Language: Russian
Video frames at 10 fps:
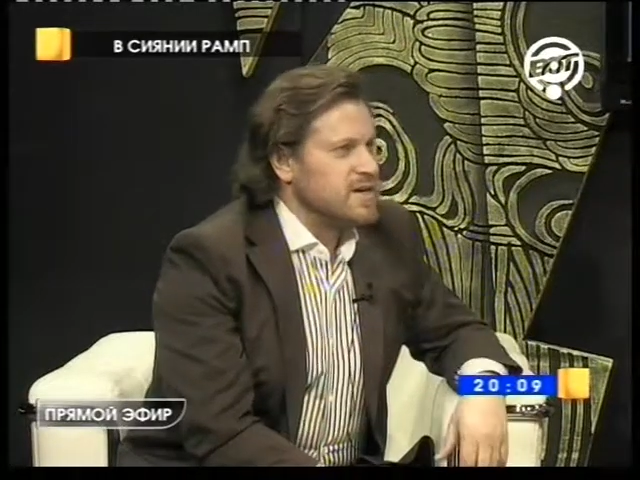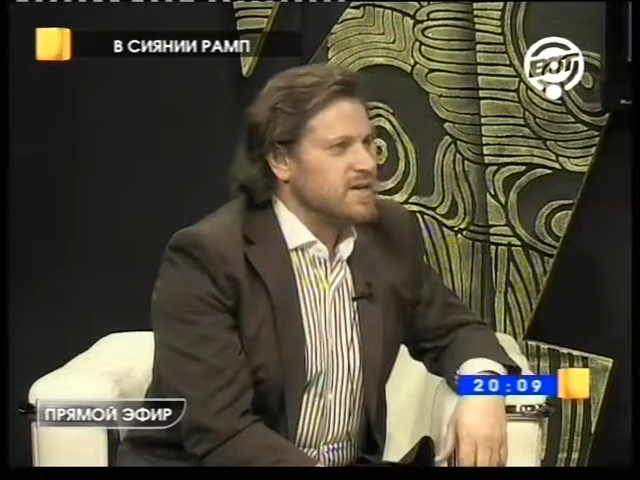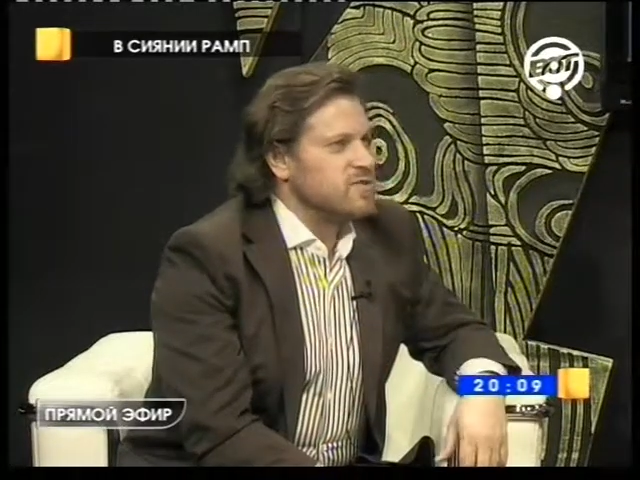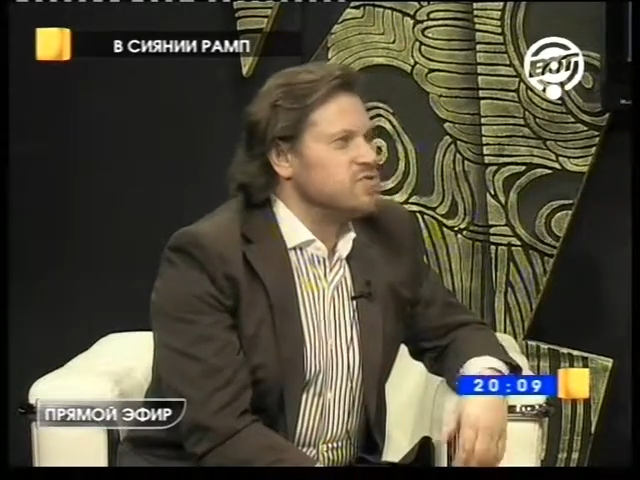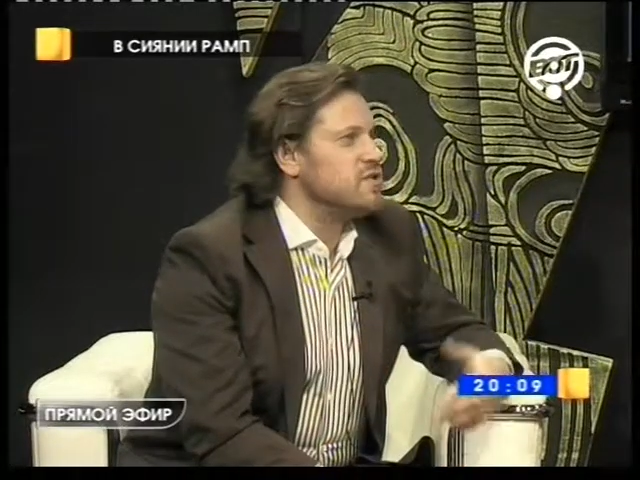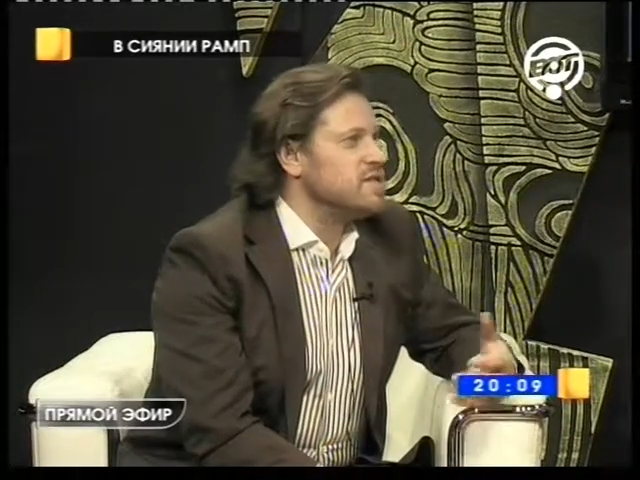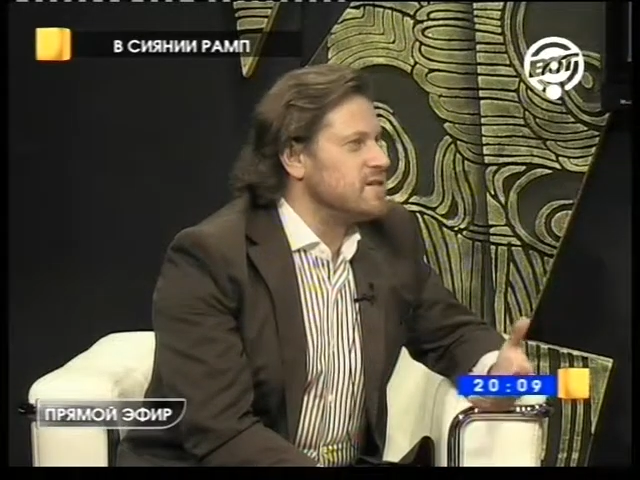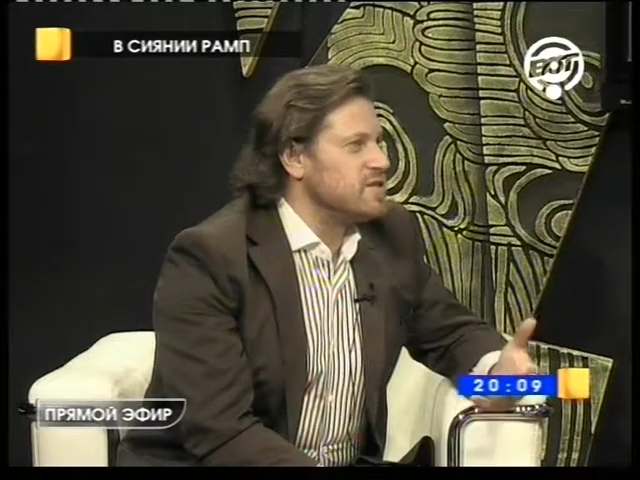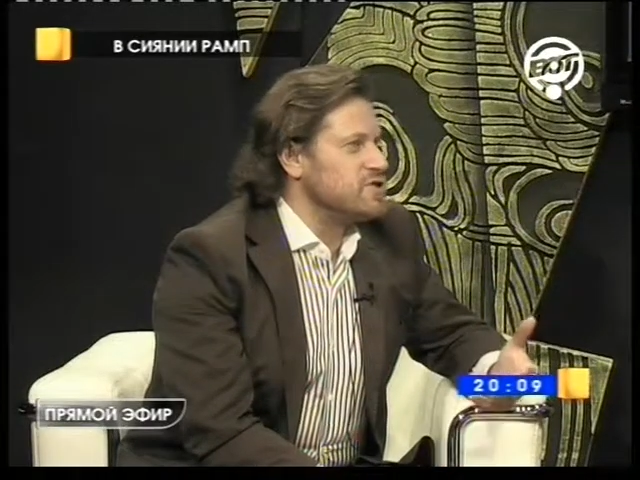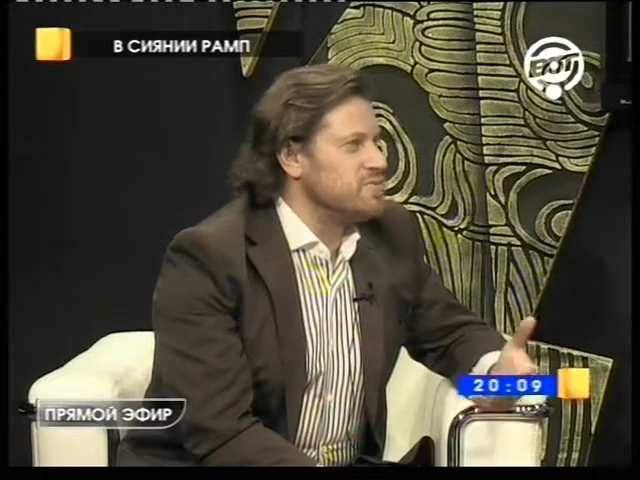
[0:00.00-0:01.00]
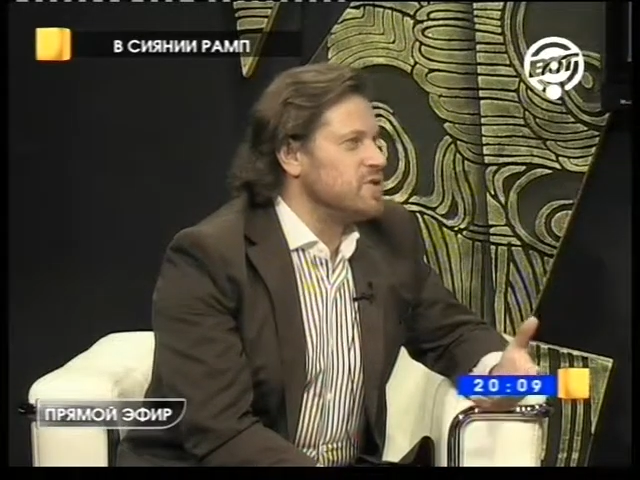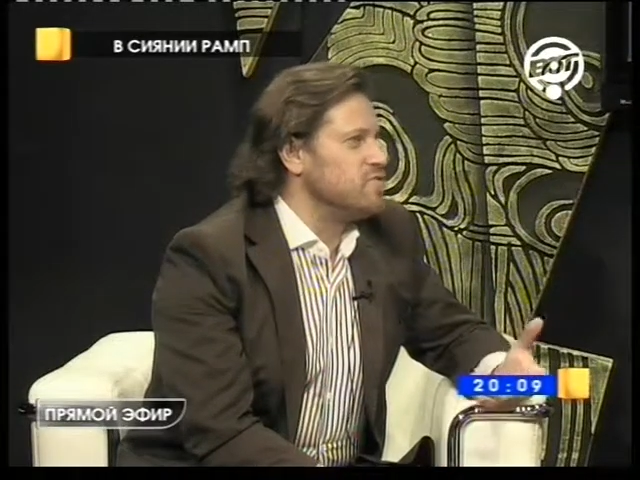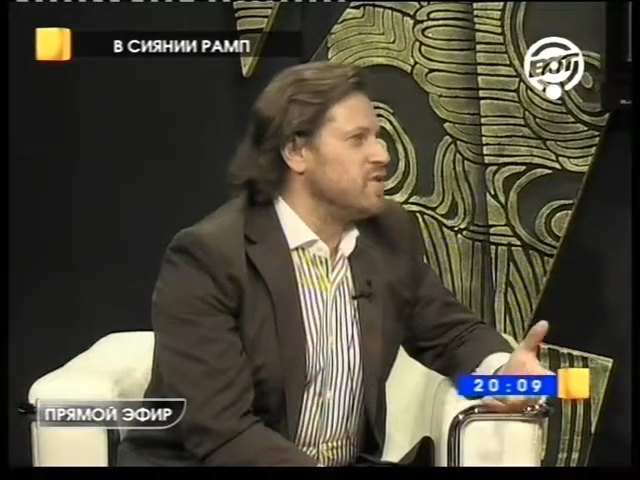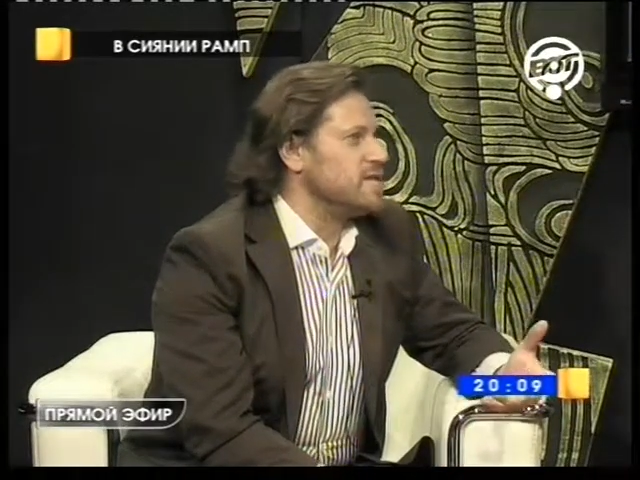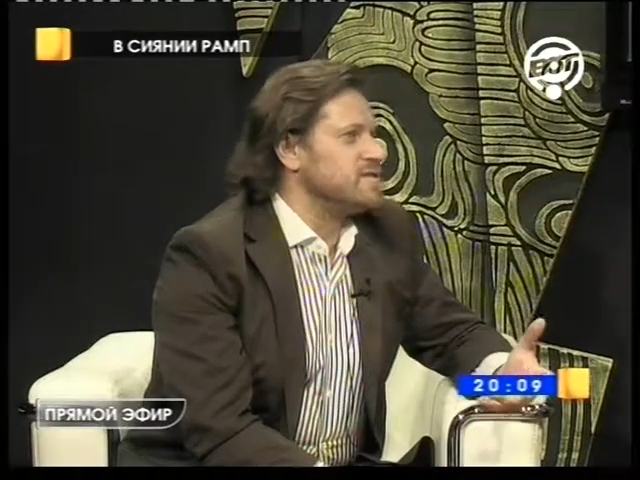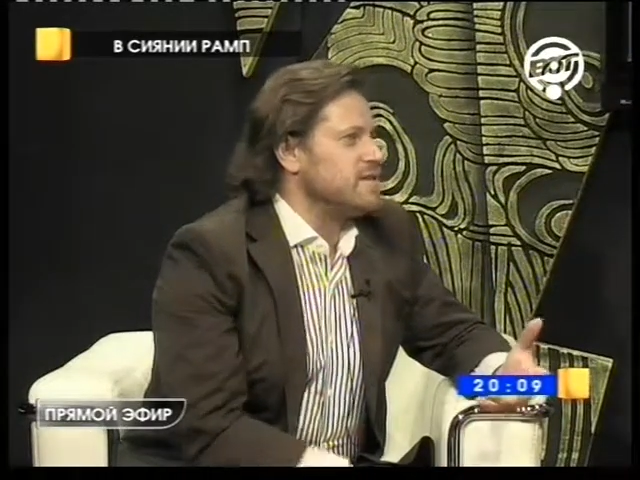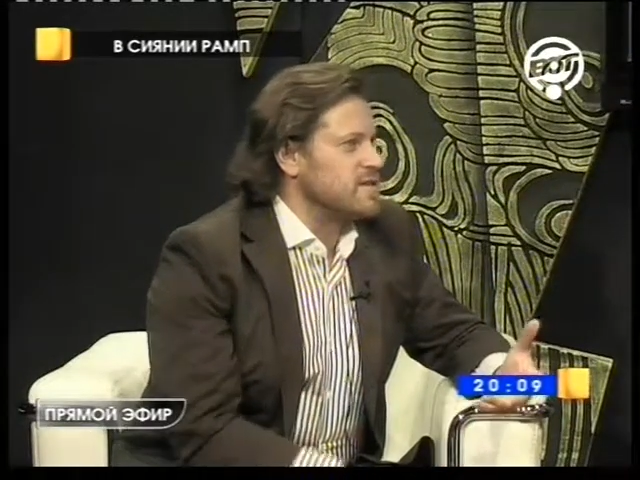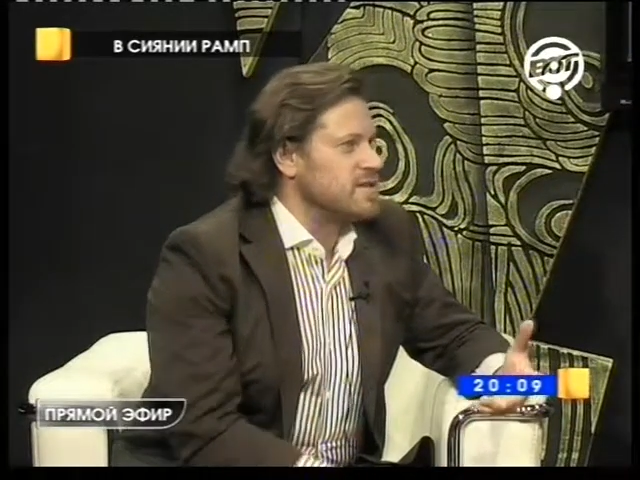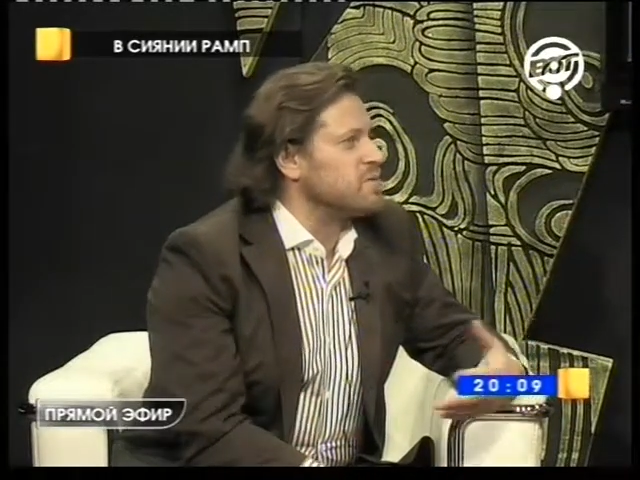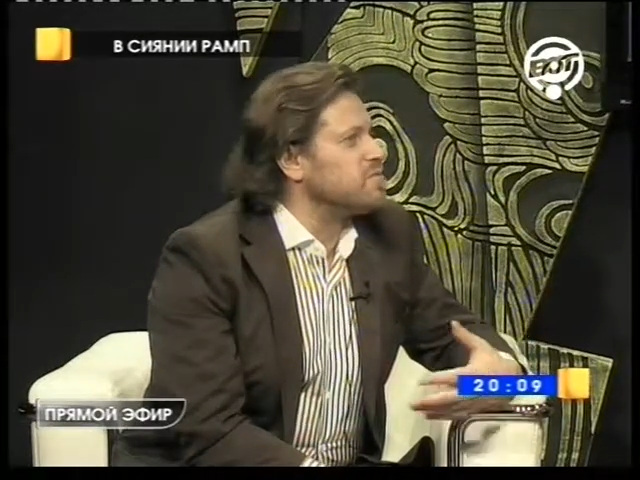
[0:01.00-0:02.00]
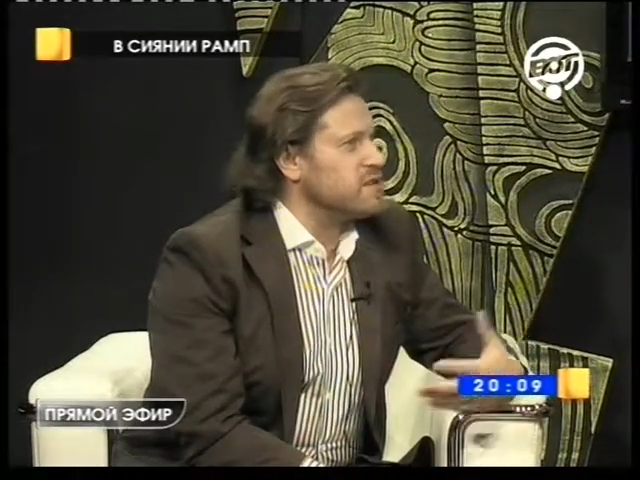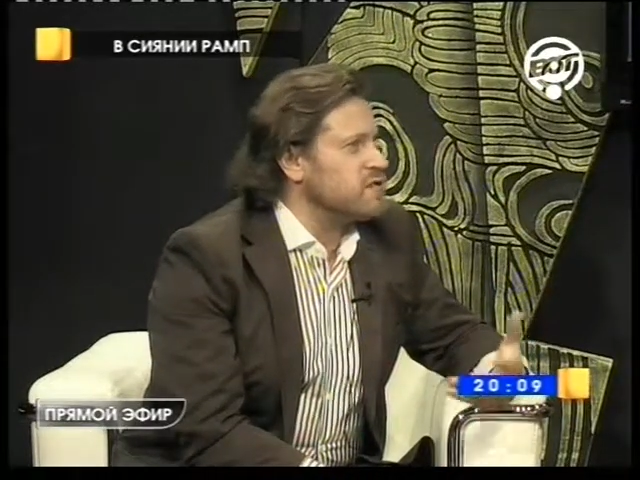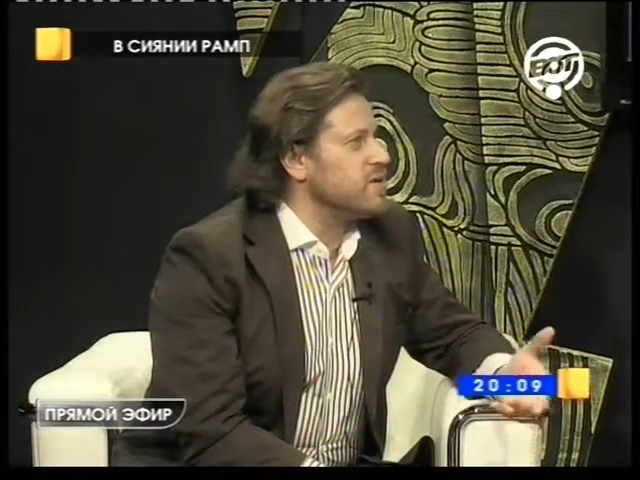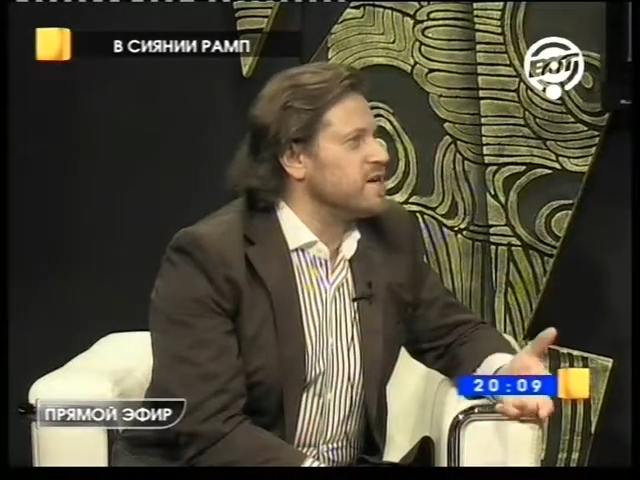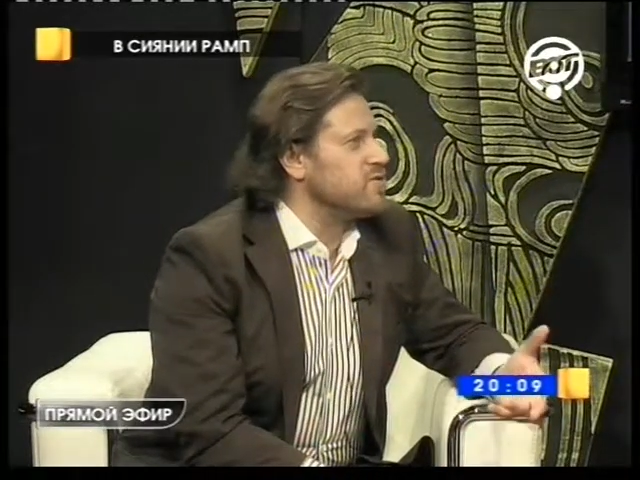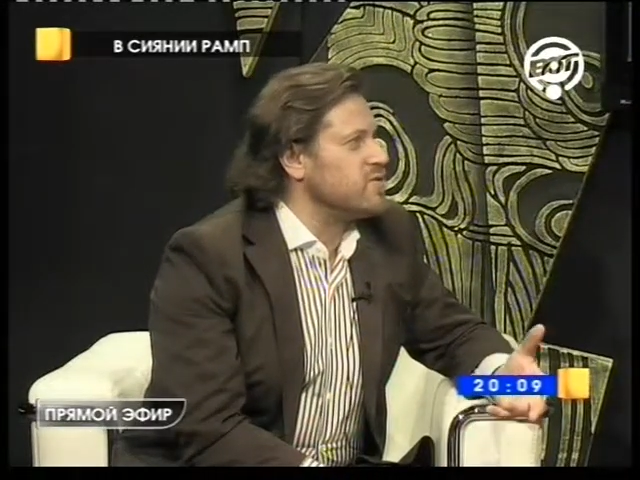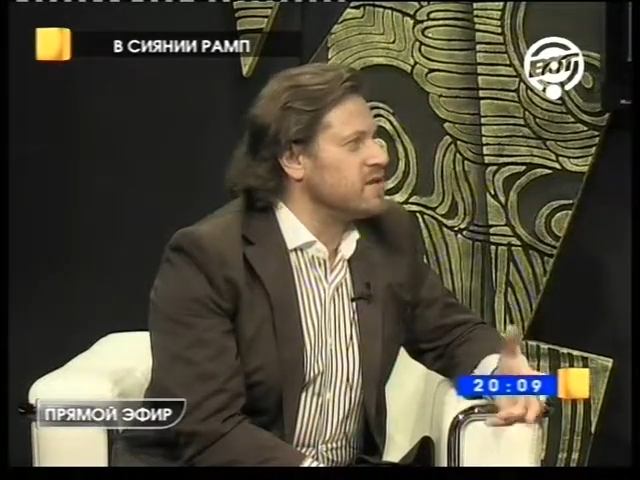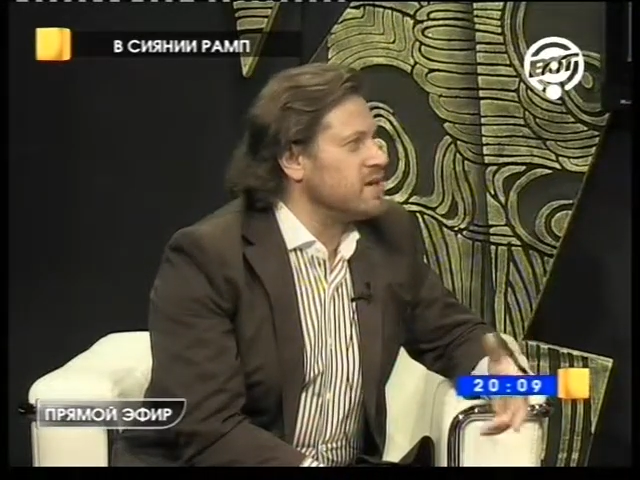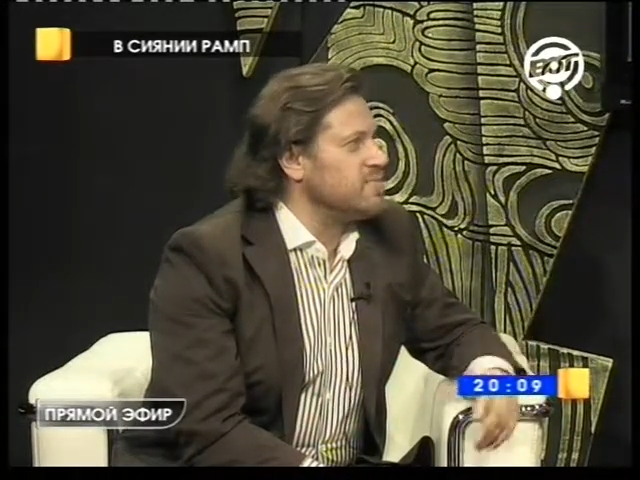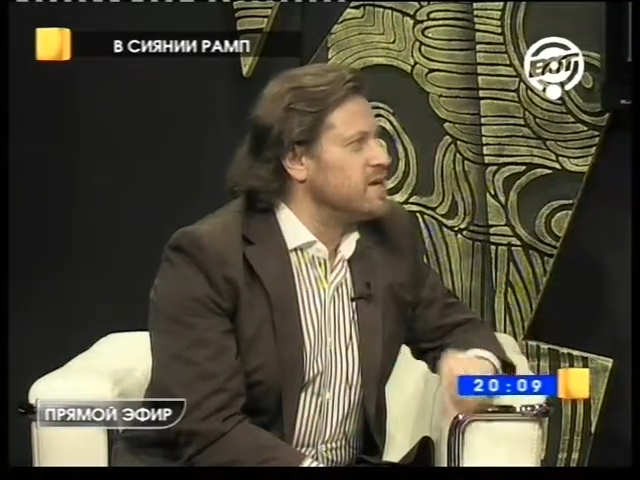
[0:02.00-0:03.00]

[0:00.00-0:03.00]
Но нельзя же спеть 20 лет, например, Риголетто или там